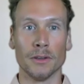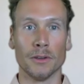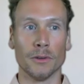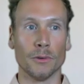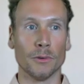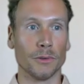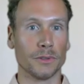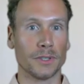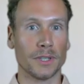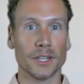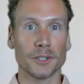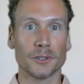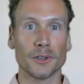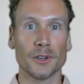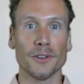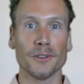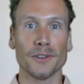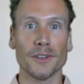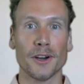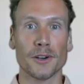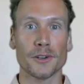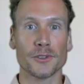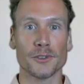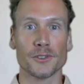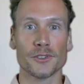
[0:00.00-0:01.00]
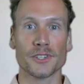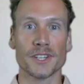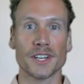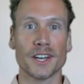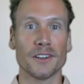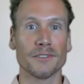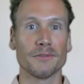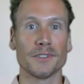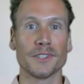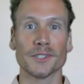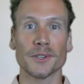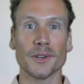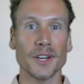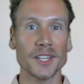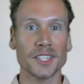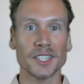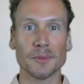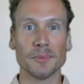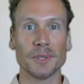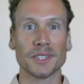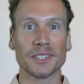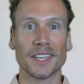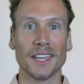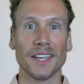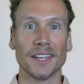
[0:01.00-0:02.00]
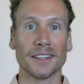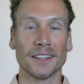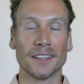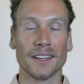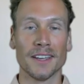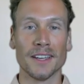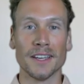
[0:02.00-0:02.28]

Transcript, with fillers: Und dann könnt ihr auch schon schauen, wie es euch damit geht,